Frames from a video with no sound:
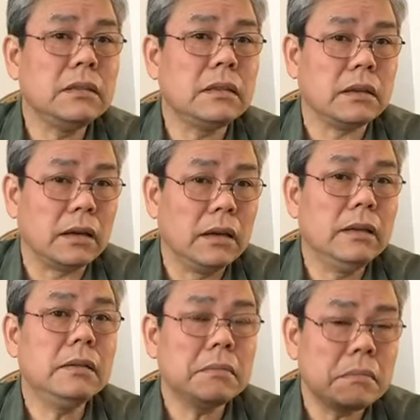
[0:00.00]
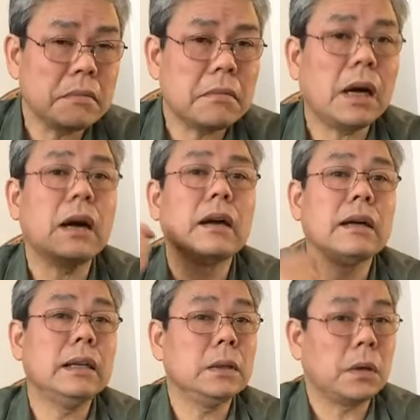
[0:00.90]
tư tưởng lớn bằng
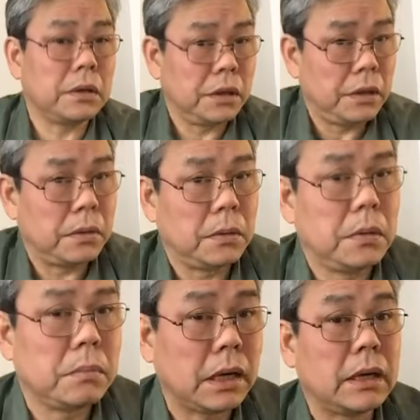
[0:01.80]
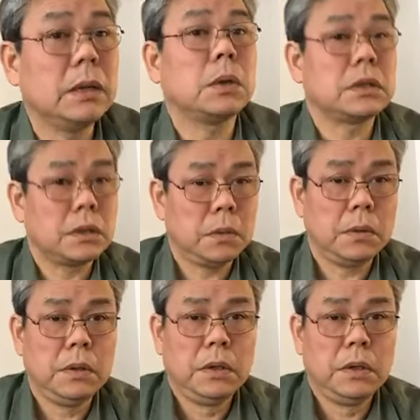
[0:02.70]
kỹ thuật nhiều bằng kỹ thuật sâu